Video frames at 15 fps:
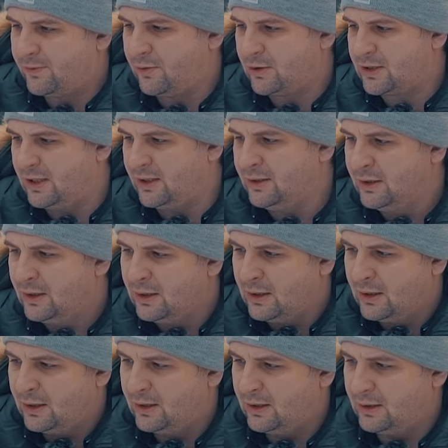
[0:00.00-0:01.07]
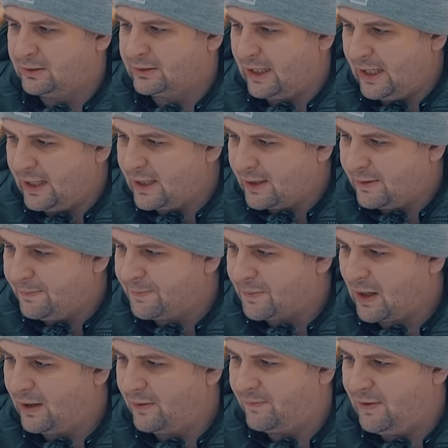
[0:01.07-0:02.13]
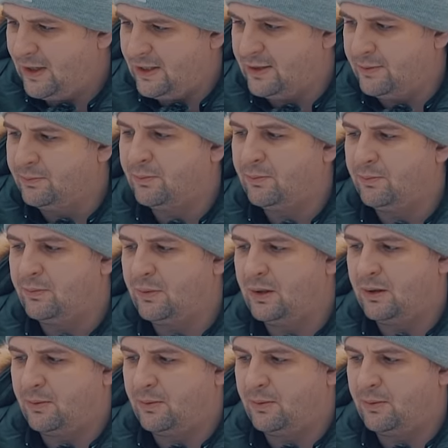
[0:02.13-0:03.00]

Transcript: возле а, э, триггера, видим э,